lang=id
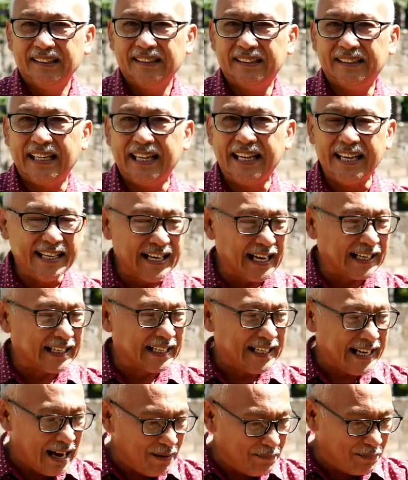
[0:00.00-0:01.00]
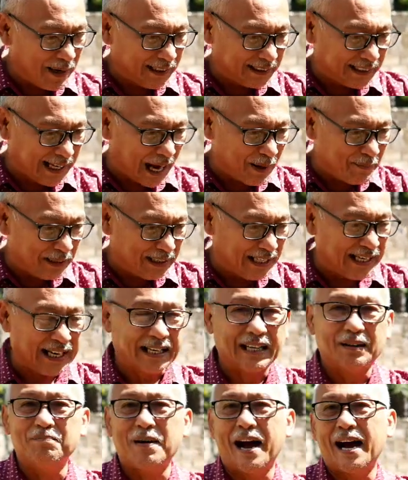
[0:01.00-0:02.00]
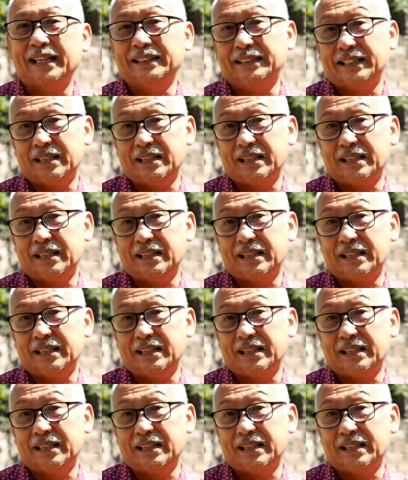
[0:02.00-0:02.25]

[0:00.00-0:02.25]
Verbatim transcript: Sehingga kenapa kami tidak kembangkan